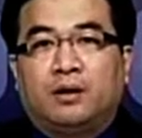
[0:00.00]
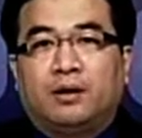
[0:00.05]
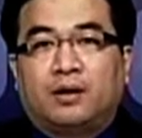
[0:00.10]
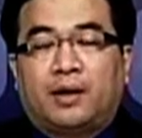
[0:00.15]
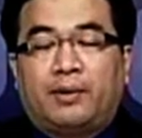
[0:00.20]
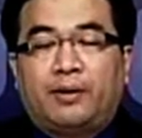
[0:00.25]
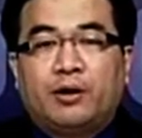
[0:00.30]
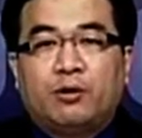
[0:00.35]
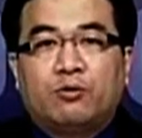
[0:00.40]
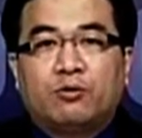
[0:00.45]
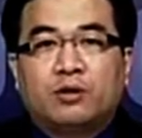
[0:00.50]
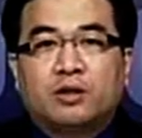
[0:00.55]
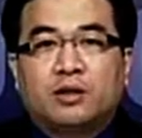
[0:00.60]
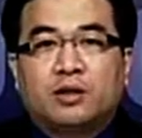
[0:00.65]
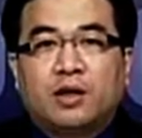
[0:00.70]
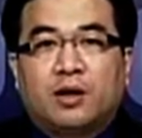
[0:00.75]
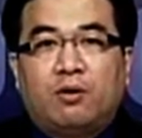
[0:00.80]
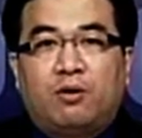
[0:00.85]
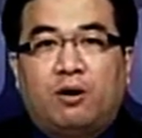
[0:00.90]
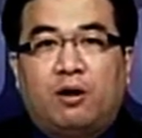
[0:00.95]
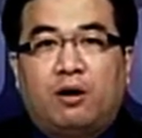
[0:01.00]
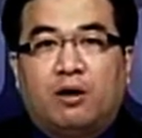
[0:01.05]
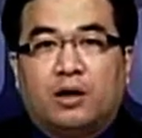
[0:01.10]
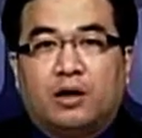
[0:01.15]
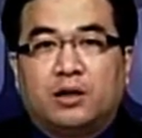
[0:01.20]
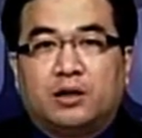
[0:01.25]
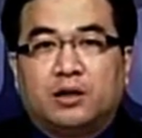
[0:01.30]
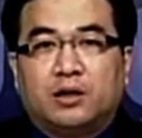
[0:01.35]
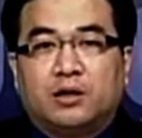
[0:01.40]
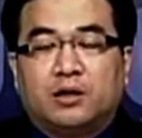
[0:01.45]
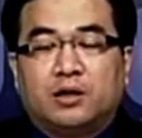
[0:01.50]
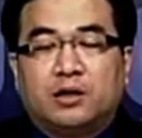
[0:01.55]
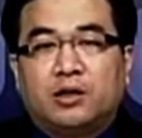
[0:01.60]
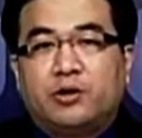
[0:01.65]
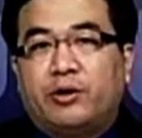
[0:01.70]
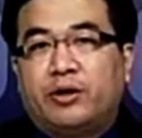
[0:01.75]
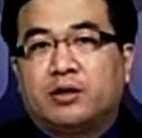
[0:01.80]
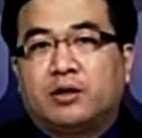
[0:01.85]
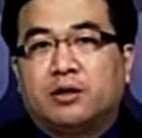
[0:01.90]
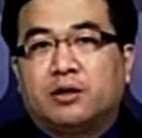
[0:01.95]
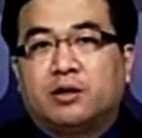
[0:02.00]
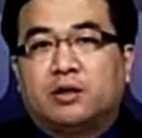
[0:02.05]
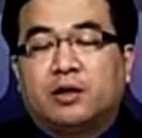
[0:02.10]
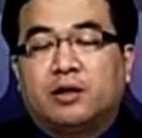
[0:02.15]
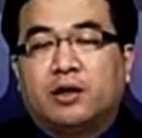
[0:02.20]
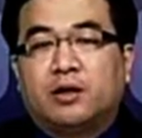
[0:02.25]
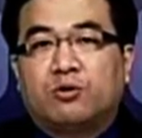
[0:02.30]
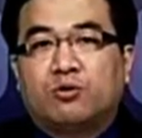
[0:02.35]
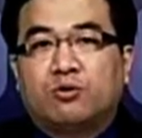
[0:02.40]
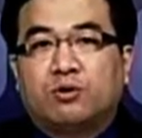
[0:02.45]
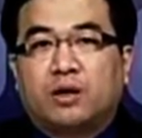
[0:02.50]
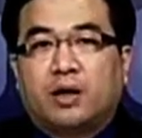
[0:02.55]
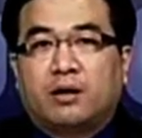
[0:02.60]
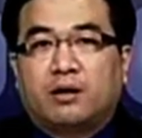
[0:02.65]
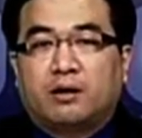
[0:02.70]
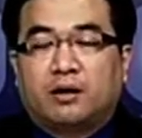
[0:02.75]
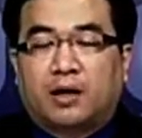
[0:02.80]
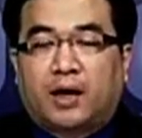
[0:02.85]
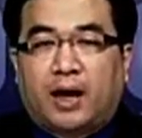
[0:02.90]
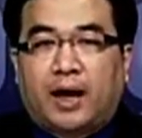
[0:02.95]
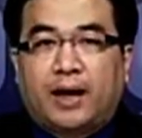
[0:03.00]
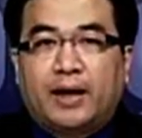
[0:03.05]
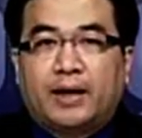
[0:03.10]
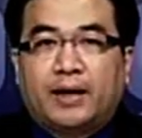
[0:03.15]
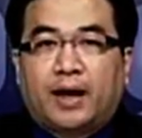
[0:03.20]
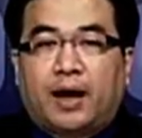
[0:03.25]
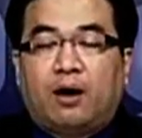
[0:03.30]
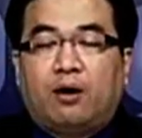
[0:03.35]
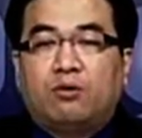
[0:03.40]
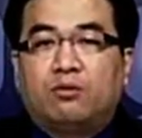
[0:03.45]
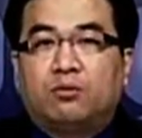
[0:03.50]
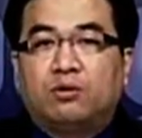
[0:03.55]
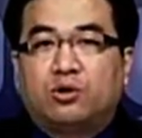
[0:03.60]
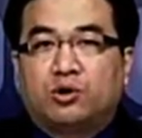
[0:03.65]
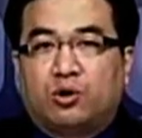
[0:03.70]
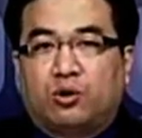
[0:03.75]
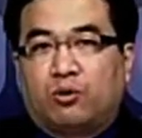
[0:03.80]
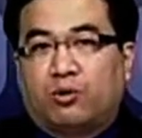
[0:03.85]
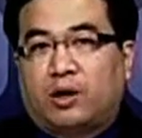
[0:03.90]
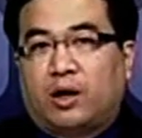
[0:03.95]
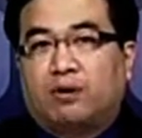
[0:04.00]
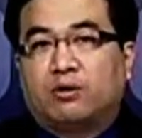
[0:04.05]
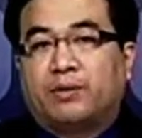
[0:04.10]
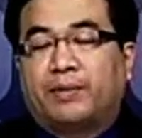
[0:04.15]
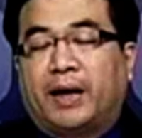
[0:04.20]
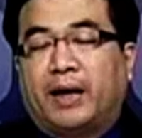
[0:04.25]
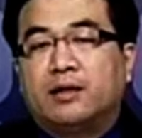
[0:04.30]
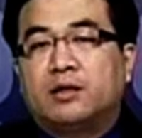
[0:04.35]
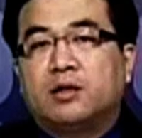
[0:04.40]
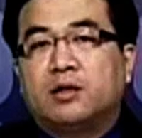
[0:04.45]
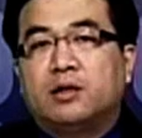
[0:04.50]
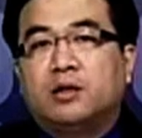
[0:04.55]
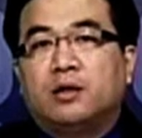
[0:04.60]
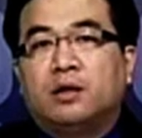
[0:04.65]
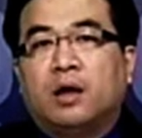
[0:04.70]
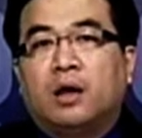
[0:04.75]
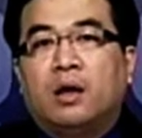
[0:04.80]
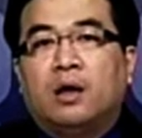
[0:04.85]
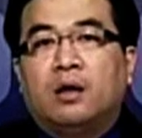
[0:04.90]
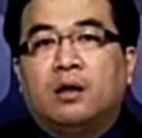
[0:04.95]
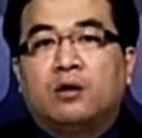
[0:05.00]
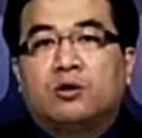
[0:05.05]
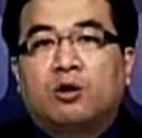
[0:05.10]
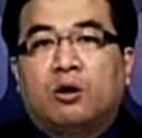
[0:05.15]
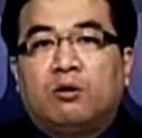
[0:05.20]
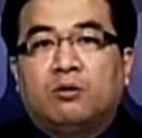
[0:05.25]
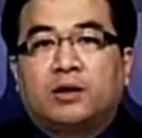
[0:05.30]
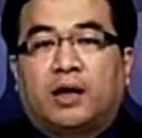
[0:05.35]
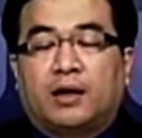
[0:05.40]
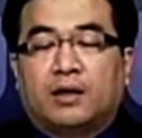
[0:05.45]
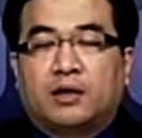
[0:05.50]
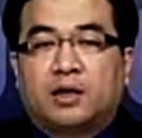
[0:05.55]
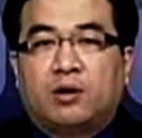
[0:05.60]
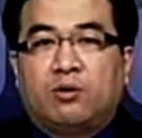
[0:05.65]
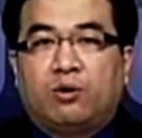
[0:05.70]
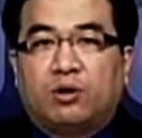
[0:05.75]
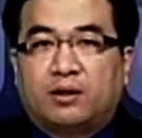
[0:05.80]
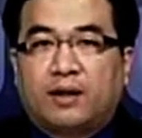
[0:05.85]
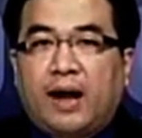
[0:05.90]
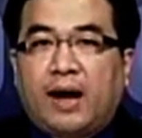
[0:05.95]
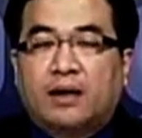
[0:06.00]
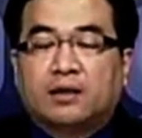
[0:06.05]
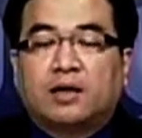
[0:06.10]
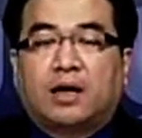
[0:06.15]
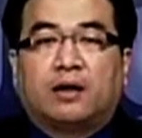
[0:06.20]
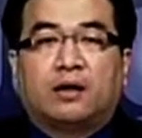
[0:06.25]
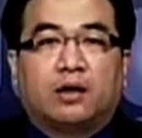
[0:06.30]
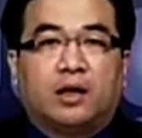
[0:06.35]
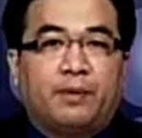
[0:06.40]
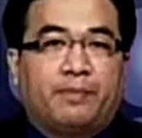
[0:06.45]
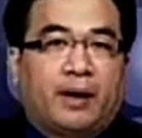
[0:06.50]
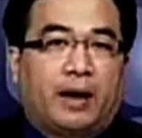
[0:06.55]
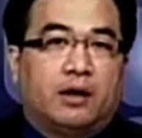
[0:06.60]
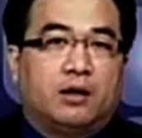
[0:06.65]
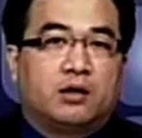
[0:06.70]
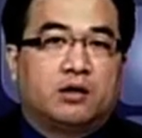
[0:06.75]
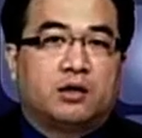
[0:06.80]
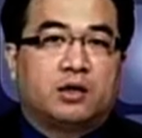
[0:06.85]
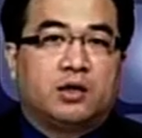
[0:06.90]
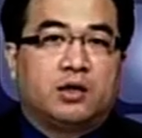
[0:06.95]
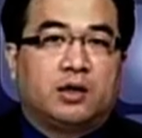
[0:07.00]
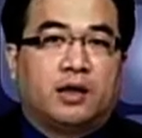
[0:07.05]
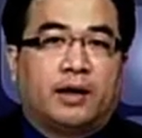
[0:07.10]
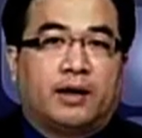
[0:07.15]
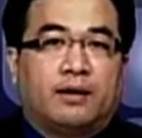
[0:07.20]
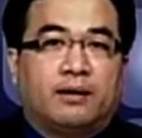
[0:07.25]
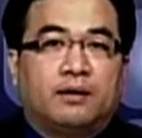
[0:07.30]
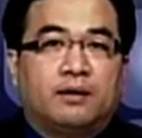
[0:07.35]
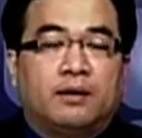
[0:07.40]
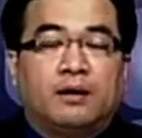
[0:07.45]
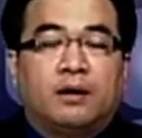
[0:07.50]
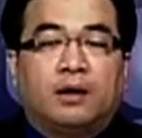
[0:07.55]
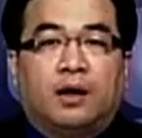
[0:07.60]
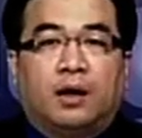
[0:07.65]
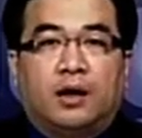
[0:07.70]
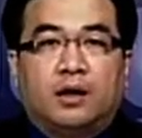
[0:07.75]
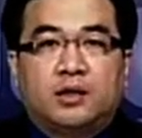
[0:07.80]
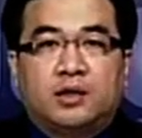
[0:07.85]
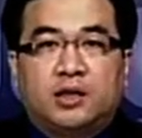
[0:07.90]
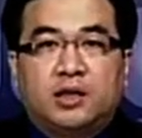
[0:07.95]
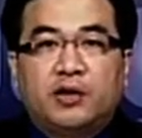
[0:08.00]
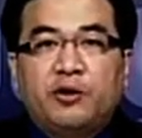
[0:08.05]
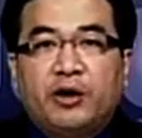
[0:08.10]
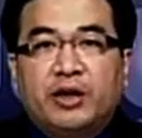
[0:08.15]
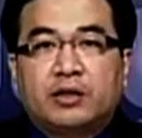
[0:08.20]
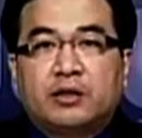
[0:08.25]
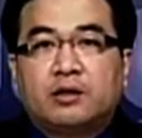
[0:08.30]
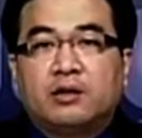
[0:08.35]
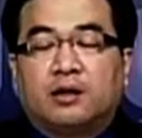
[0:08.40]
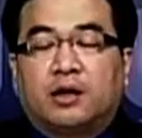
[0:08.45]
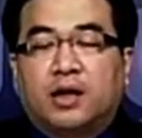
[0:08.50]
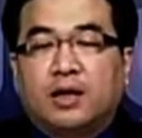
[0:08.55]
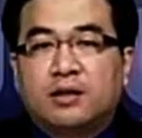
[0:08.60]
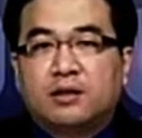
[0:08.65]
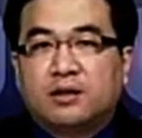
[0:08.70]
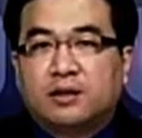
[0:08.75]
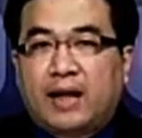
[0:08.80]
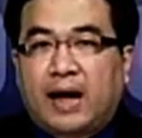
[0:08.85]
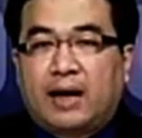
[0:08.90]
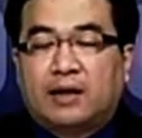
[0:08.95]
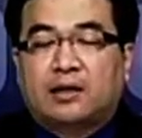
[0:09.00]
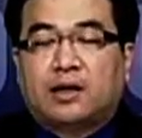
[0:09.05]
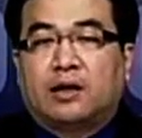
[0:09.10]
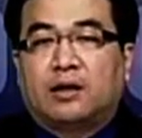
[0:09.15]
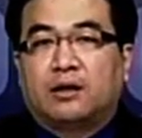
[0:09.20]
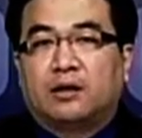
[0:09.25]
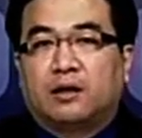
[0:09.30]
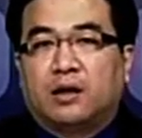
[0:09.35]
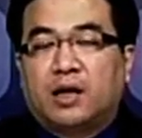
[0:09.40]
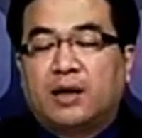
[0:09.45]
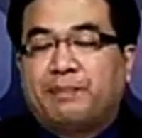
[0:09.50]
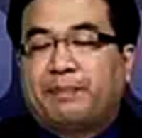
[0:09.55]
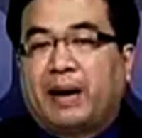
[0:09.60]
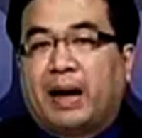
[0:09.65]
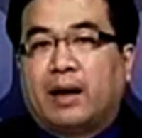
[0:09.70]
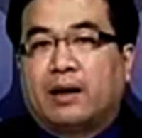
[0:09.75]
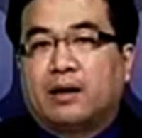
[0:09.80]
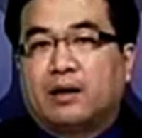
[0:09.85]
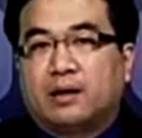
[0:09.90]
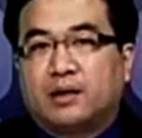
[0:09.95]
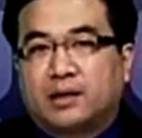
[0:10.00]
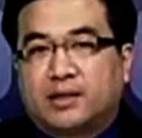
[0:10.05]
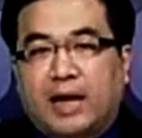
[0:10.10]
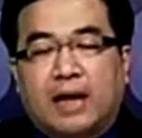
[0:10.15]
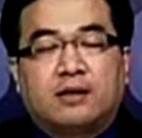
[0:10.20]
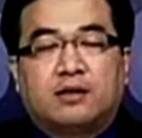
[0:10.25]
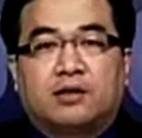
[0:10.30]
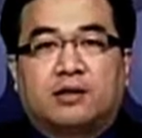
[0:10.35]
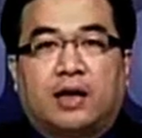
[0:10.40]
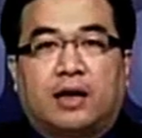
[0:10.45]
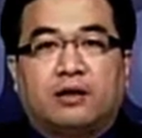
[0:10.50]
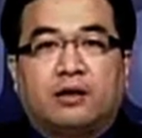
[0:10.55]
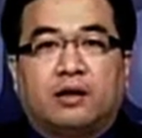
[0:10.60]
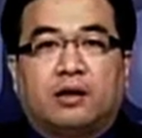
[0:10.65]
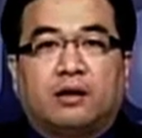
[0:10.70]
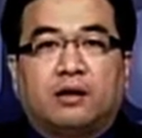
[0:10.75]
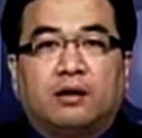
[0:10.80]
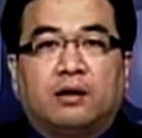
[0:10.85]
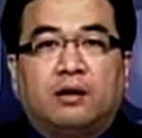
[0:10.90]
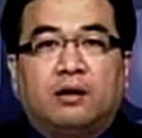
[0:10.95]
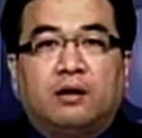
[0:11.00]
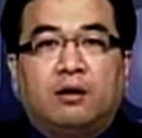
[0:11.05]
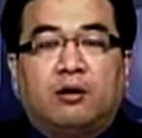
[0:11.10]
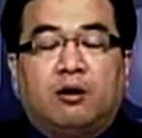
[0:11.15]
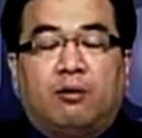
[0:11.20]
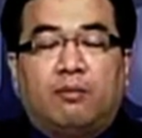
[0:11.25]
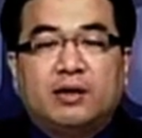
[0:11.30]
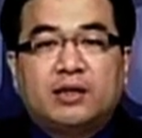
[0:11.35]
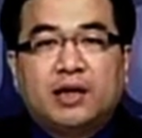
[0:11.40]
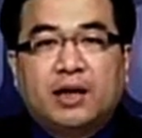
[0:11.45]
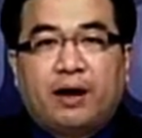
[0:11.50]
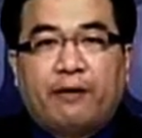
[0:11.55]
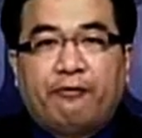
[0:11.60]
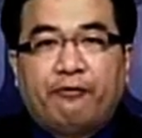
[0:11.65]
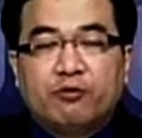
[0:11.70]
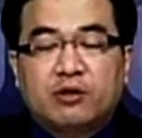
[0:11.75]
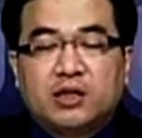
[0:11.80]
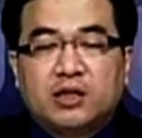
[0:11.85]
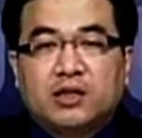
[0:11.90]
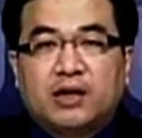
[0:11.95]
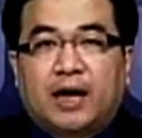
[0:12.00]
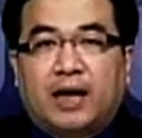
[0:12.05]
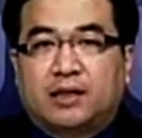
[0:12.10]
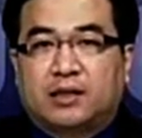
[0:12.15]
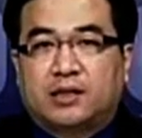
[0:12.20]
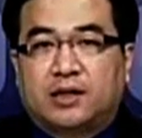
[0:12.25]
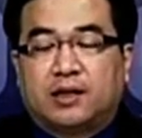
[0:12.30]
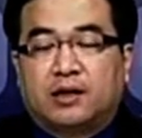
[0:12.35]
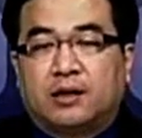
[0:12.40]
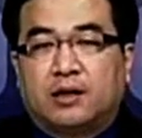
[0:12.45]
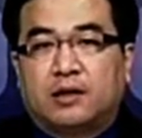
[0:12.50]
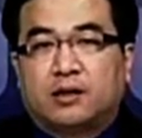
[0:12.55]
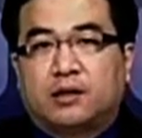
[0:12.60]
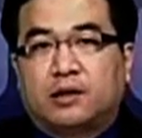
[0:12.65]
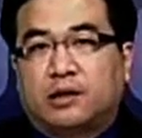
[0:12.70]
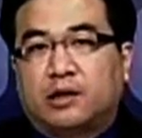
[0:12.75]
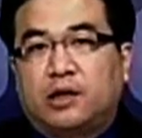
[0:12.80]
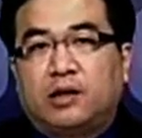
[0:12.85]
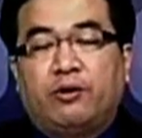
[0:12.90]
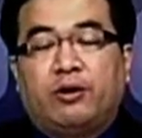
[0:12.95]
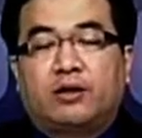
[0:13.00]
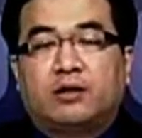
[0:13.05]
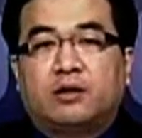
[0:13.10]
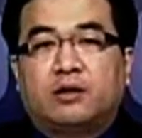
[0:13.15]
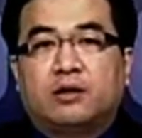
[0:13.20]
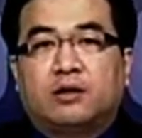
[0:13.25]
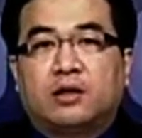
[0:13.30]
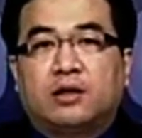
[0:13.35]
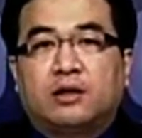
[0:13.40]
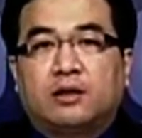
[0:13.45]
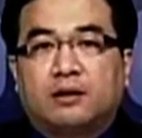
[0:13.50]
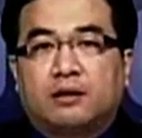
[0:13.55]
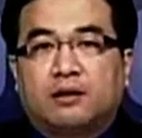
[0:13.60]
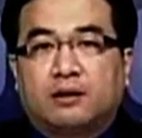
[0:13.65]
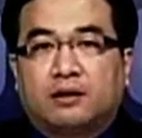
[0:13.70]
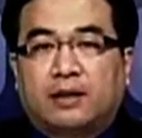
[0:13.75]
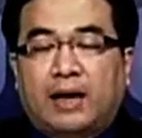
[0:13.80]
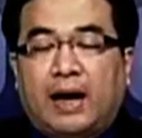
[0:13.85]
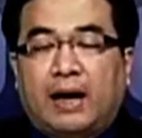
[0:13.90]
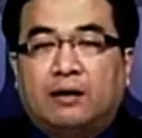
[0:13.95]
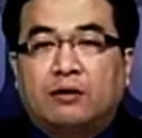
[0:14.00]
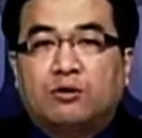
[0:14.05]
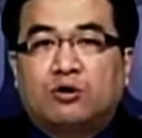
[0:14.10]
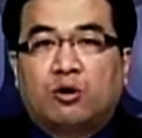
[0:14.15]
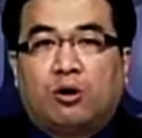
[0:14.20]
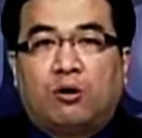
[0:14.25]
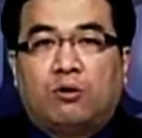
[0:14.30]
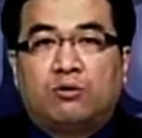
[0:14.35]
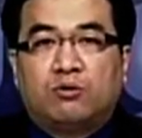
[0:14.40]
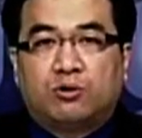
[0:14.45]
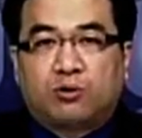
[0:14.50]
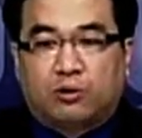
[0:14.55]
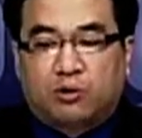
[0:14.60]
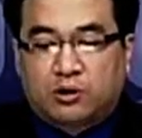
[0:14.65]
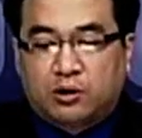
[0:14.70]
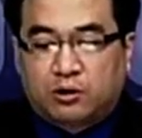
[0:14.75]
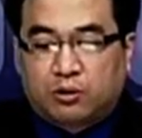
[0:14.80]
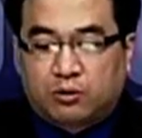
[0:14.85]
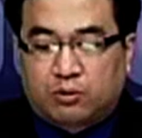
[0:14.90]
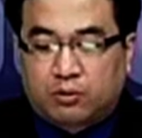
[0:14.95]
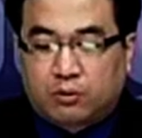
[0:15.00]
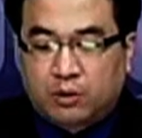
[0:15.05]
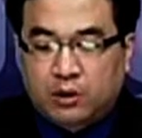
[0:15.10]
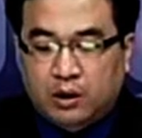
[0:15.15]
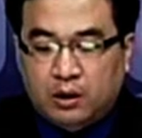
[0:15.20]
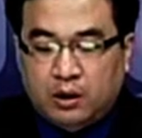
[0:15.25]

台北股市现货以及十一月其实今天出现一个开高走高的盘势，中场现货大涨了一百二十一点，而十一月其实更是大涨了一百三十三点。我们先来复习一下整个十一月其实今天的当冲走势图。